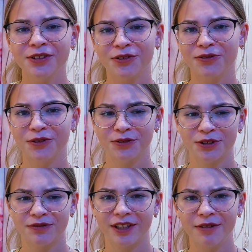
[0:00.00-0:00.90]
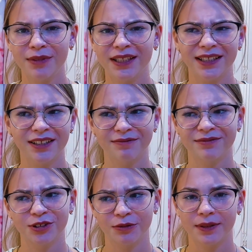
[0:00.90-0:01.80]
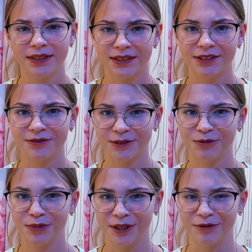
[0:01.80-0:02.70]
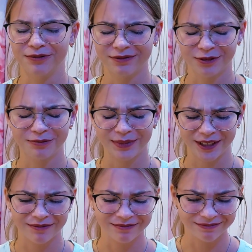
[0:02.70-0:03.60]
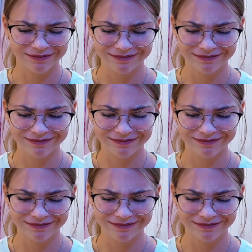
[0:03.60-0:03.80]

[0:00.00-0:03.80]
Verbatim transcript: но в то же время я там 100% задубею. Вот прям